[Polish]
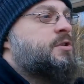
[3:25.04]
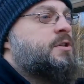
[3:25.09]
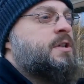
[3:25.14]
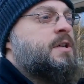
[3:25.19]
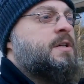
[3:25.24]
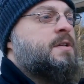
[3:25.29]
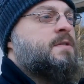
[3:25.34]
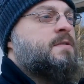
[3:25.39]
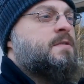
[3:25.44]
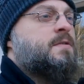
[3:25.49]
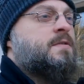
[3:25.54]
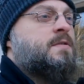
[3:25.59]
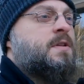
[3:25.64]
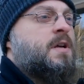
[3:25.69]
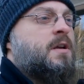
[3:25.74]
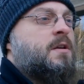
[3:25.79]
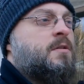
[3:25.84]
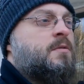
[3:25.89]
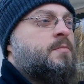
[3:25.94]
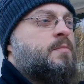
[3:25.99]
że
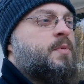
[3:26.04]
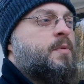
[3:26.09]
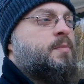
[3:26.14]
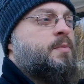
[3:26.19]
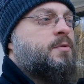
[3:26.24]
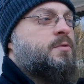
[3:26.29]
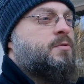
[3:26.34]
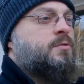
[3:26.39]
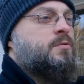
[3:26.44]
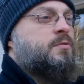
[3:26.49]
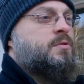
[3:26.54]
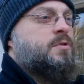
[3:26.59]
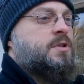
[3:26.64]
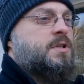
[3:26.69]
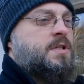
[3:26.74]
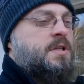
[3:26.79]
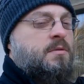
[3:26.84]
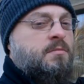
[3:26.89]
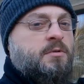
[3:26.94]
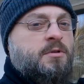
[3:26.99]
zostają po prostu
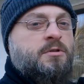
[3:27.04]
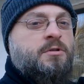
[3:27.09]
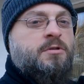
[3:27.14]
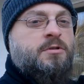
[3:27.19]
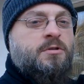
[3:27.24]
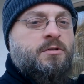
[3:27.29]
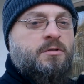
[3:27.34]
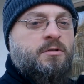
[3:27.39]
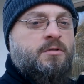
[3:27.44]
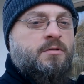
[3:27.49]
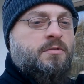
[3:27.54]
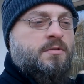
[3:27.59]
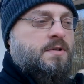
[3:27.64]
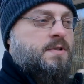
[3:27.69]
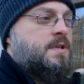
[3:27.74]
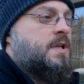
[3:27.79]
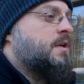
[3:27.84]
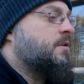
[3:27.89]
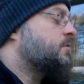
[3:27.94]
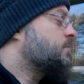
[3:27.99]
czasami gdzieś y,
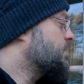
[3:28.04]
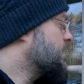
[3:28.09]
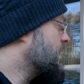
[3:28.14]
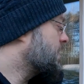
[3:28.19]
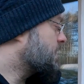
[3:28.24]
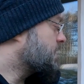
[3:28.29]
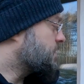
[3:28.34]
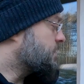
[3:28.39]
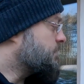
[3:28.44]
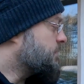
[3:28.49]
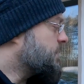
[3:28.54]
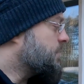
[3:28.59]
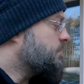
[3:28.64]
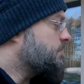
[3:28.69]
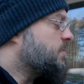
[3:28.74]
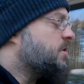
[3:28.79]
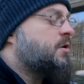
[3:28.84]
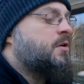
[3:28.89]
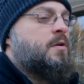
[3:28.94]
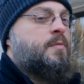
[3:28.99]
znajduje jakieś mi
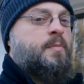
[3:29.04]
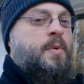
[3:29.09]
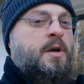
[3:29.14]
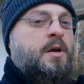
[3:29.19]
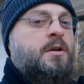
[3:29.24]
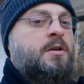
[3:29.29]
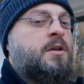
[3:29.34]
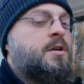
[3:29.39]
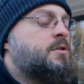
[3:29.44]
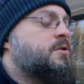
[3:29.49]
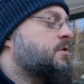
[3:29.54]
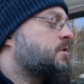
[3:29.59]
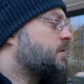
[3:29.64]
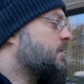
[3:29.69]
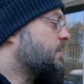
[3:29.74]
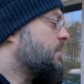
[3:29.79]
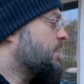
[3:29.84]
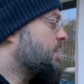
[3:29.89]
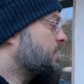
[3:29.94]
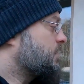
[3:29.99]
mikropęknięcie,
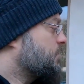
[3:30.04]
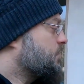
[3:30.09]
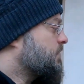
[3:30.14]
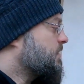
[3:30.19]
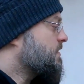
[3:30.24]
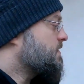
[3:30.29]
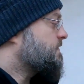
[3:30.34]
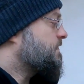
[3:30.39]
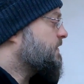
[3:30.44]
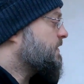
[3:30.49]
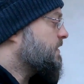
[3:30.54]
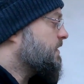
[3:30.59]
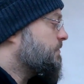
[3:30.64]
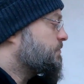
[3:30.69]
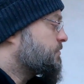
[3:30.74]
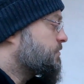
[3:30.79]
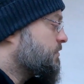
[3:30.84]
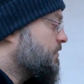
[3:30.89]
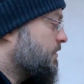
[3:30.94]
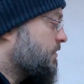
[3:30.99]
takie jak tutaj zwykle
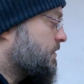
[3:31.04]
przy